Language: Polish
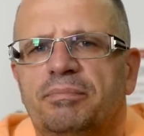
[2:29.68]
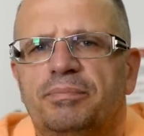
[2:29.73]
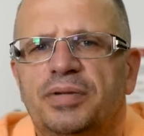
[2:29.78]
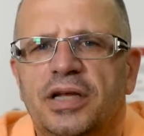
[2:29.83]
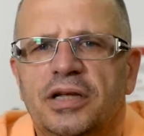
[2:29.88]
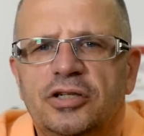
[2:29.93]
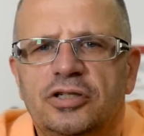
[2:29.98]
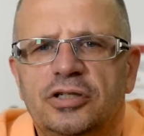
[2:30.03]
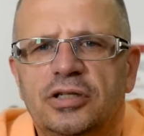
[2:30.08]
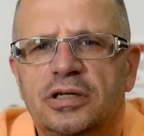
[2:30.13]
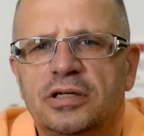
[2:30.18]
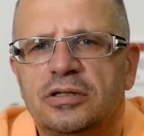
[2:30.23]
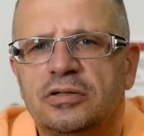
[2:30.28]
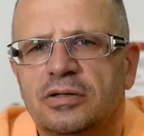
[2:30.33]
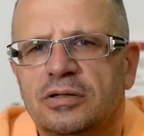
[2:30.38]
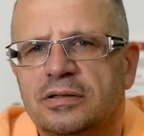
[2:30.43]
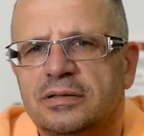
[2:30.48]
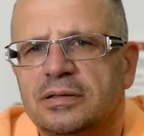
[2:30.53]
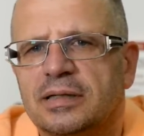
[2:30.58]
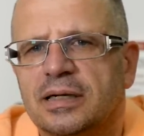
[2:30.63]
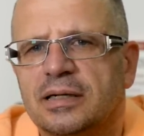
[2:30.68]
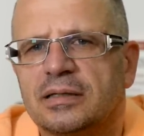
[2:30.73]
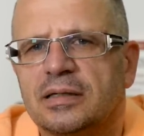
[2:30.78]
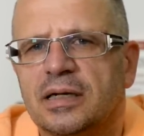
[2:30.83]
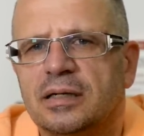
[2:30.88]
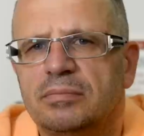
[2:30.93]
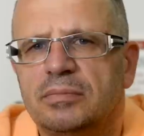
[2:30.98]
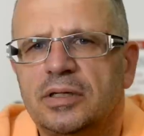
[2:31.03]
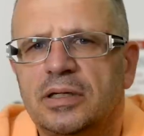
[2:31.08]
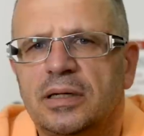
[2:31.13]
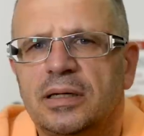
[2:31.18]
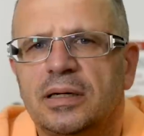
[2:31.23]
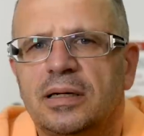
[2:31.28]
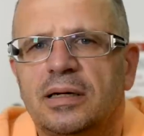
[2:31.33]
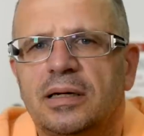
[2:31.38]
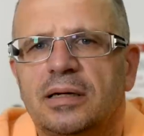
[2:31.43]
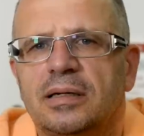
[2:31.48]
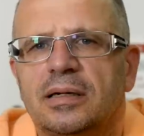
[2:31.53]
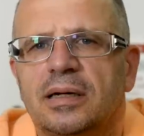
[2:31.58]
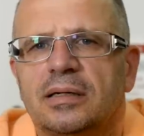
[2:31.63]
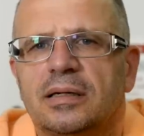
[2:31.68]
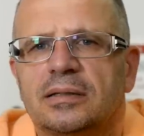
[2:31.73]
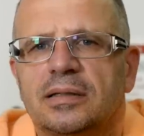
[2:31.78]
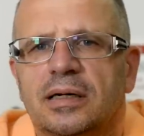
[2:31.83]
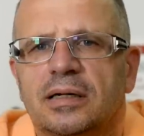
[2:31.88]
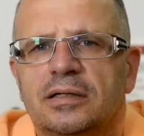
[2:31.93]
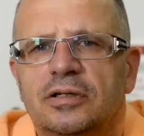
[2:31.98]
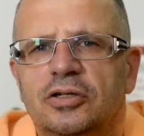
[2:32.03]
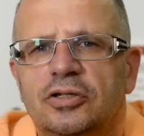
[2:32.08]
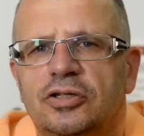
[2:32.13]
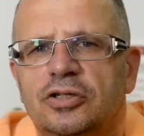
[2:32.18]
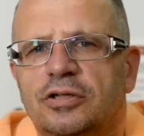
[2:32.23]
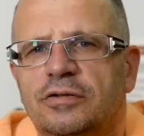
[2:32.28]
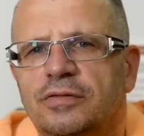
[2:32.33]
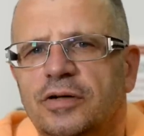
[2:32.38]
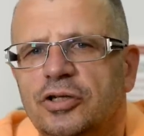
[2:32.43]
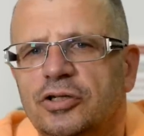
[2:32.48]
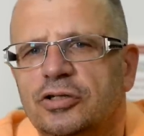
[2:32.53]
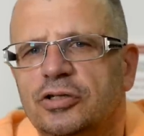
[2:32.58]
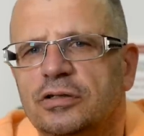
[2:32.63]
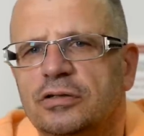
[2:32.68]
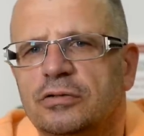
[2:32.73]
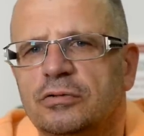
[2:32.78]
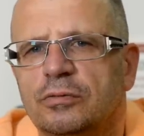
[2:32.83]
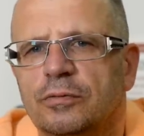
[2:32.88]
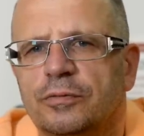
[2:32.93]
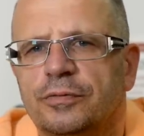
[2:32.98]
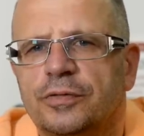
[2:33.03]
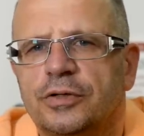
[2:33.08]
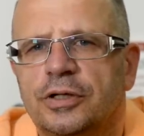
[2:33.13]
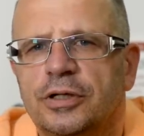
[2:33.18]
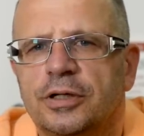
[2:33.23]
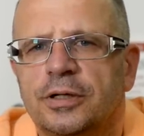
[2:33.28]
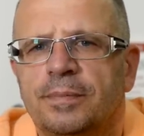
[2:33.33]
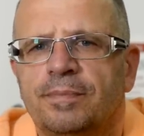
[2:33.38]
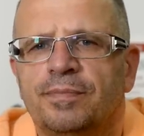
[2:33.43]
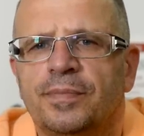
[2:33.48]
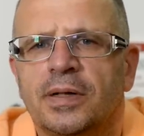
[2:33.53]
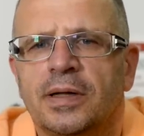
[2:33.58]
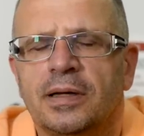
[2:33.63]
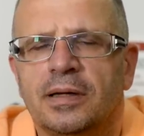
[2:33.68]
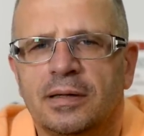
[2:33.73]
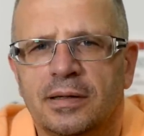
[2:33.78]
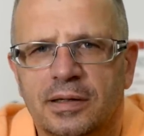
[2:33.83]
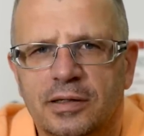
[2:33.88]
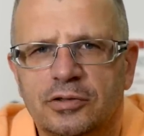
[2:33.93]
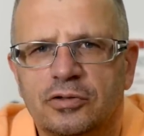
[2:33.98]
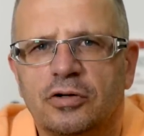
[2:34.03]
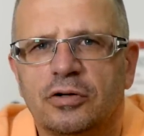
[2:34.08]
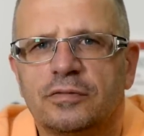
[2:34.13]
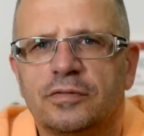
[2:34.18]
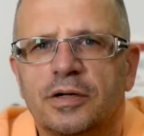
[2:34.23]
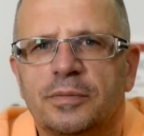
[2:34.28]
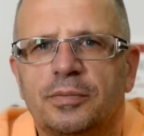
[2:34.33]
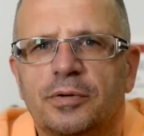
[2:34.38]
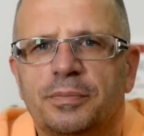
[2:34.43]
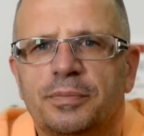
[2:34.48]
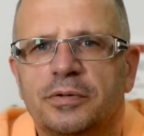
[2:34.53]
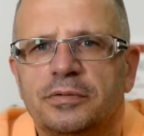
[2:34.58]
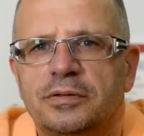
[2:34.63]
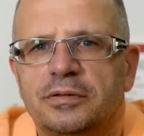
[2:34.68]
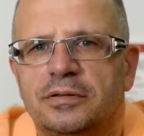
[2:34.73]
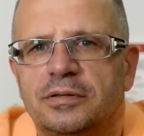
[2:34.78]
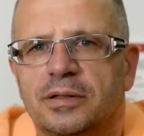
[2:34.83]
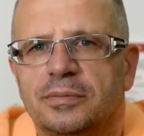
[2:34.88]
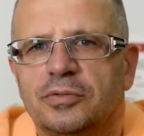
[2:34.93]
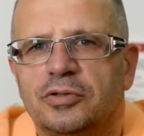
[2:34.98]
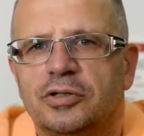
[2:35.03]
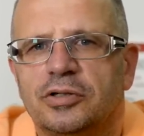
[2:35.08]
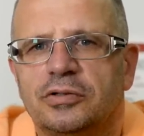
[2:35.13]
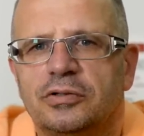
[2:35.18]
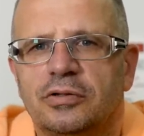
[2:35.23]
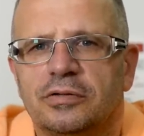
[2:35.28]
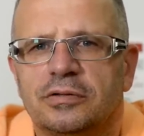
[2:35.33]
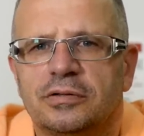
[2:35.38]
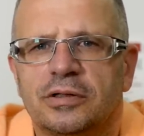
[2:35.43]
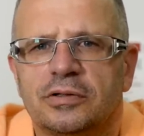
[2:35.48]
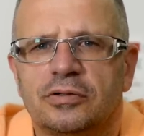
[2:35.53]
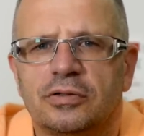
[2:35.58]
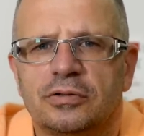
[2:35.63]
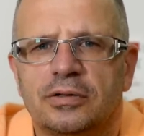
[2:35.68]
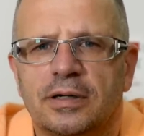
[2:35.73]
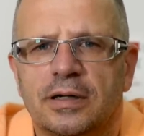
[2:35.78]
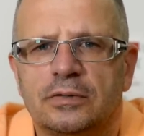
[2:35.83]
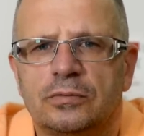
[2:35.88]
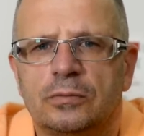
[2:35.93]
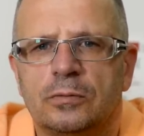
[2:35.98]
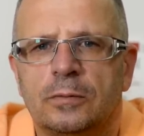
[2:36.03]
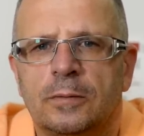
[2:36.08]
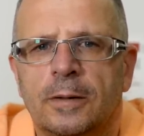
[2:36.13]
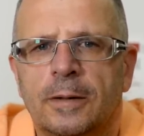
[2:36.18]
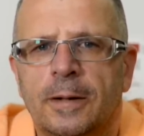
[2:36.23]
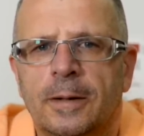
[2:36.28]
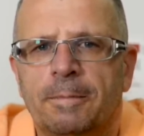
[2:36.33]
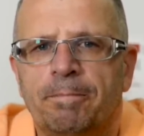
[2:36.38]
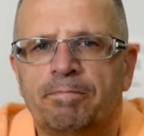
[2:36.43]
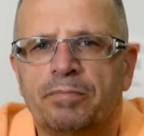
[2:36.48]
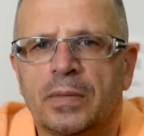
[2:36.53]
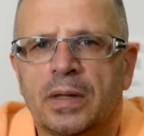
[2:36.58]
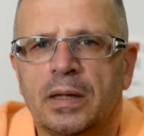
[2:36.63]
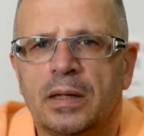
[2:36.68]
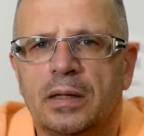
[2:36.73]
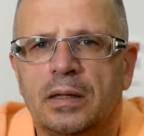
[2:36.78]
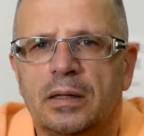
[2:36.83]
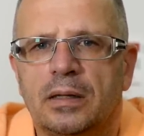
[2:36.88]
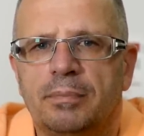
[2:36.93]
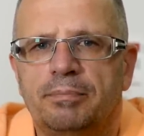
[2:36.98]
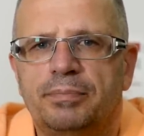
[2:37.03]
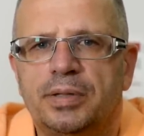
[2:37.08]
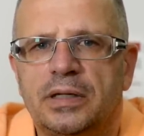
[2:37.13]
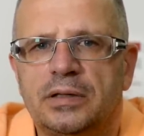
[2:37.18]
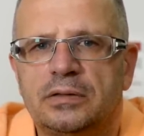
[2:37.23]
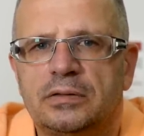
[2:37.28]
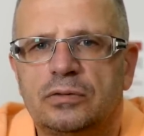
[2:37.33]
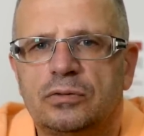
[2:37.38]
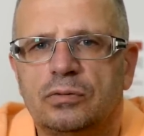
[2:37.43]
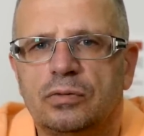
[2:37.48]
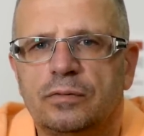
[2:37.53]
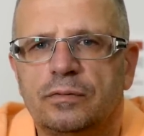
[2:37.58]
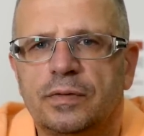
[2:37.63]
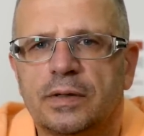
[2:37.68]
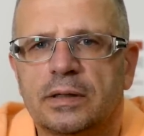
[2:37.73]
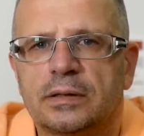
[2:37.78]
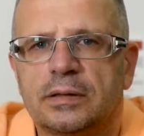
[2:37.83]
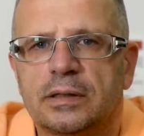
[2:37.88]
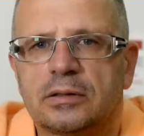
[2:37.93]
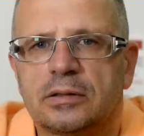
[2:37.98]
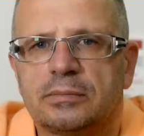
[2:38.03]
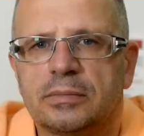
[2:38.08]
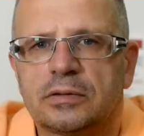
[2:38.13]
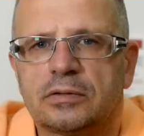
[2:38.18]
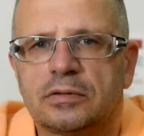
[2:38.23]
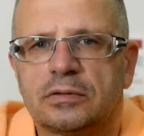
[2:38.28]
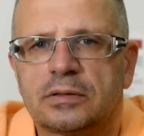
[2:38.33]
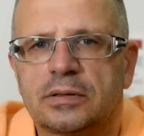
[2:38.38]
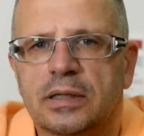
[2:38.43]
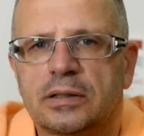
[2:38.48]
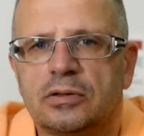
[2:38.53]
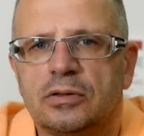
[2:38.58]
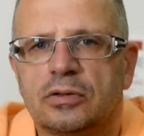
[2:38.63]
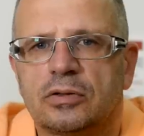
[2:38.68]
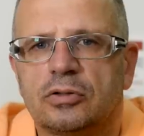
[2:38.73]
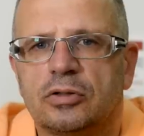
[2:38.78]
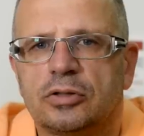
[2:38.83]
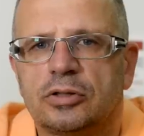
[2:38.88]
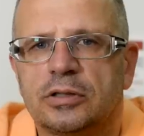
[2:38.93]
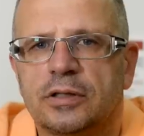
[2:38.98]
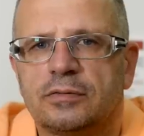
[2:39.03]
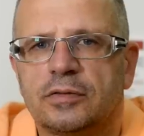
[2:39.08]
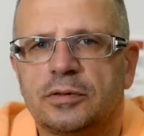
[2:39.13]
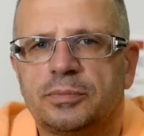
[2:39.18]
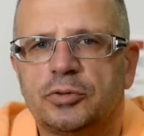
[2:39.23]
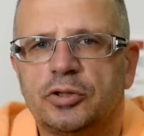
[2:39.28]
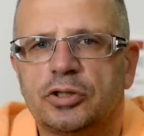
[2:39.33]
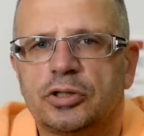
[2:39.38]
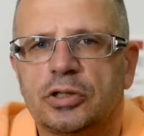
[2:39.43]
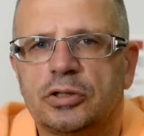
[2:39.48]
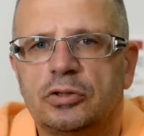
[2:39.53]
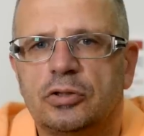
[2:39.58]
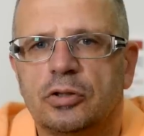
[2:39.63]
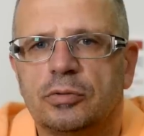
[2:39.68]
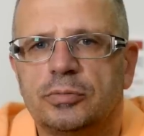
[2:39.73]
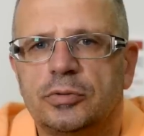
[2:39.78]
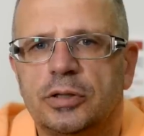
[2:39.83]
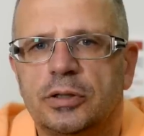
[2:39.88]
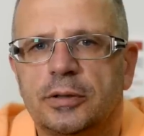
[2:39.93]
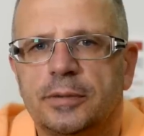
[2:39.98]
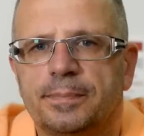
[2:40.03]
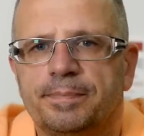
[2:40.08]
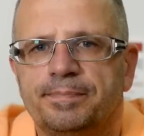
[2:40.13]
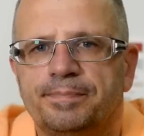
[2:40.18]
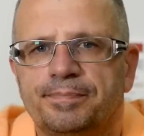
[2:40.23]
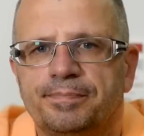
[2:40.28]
5 y, dych to jest tak najmniej, ale tak licz 2-3 stówki, aczkolwiek propozycję możesz dostać od razu 5 y, stówek, natomiast ostatnio ktoś nawet przyszedł do mnie